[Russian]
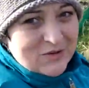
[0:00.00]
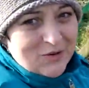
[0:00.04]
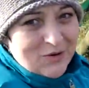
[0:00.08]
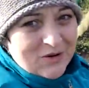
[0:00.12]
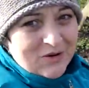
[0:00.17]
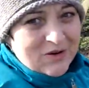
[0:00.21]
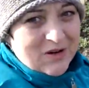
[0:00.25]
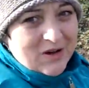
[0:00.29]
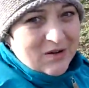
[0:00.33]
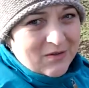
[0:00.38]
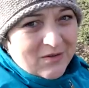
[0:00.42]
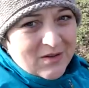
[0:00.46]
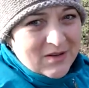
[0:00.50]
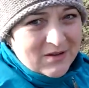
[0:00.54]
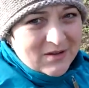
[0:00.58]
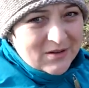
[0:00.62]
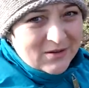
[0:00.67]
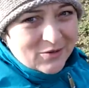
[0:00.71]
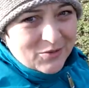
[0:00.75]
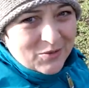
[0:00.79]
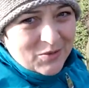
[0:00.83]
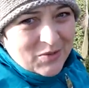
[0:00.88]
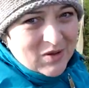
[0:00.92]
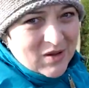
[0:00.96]
сколько
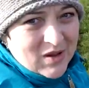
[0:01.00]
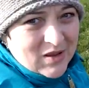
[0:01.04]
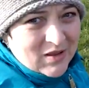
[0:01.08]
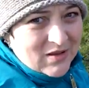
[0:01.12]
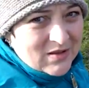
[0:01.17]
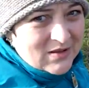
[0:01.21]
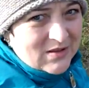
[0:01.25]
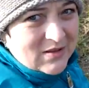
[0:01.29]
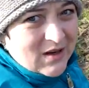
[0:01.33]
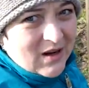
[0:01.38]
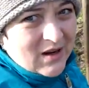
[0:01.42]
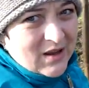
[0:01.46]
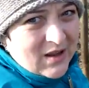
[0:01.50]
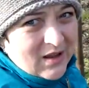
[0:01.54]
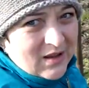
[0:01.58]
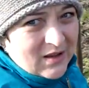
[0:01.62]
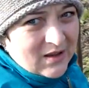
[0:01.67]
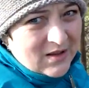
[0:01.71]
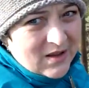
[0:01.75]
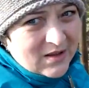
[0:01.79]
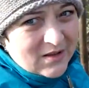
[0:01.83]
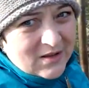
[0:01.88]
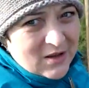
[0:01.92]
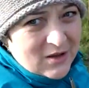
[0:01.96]
хватит у меня
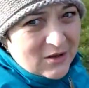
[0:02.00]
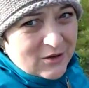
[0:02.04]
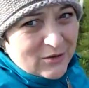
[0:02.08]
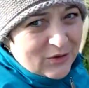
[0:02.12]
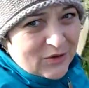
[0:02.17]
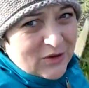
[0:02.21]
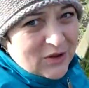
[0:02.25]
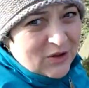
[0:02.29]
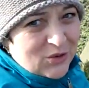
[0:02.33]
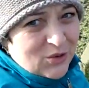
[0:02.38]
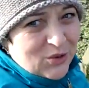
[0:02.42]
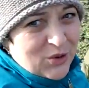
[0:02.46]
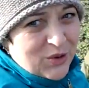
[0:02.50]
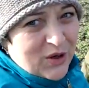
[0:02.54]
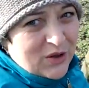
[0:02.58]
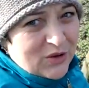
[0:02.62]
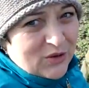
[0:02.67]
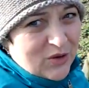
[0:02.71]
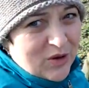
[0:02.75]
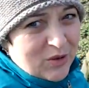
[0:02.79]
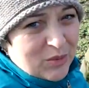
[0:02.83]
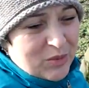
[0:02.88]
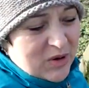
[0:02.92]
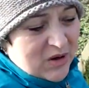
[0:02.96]
настроения. Надеюсь, вот эту
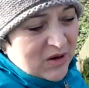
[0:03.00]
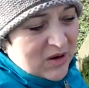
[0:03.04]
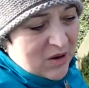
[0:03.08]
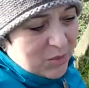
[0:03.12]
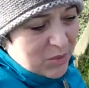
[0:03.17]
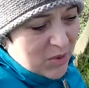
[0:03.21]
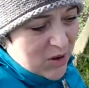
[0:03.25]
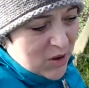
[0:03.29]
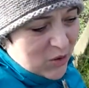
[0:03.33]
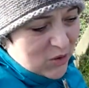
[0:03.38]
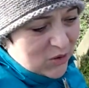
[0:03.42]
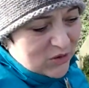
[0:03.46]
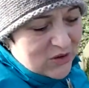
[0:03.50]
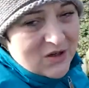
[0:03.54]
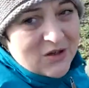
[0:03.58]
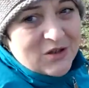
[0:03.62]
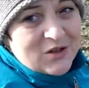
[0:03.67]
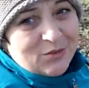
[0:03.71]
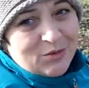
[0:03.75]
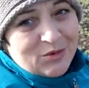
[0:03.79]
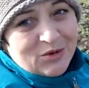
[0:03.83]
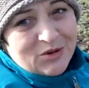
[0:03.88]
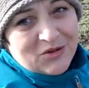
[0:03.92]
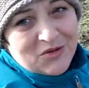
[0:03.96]
грядку я прокопаю, а
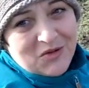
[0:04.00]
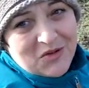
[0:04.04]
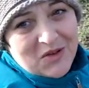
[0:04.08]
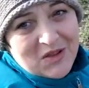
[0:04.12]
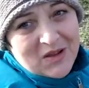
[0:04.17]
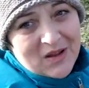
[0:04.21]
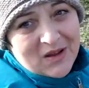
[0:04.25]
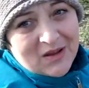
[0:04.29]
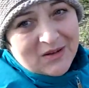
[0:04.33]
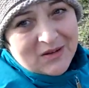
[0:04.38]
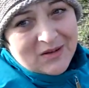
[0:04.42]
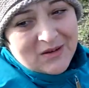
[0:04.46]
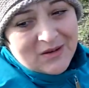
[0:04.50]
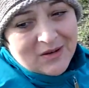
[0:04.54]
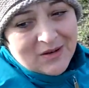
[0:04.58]
дальше будет видно.